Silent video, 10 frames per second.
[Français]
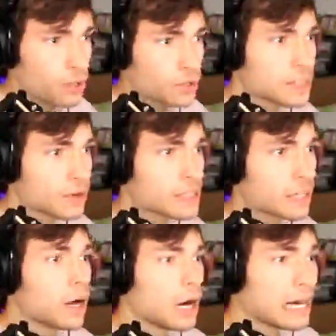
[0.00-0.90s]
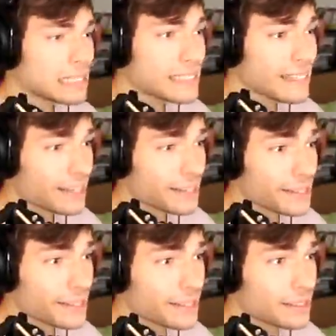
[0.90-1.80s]
C'est quoi ça Ah c'est un...
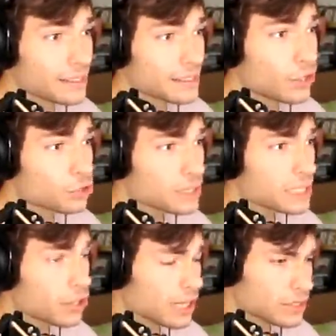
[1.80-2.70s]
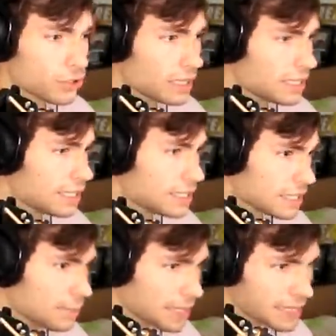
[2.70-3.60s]
C'est le truc qui collecte les,
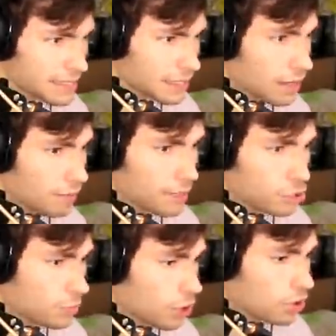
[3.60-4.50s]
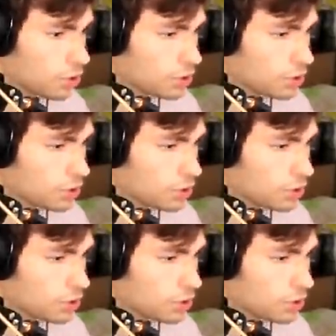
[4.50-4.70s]
les, maïs Mec je suis mort.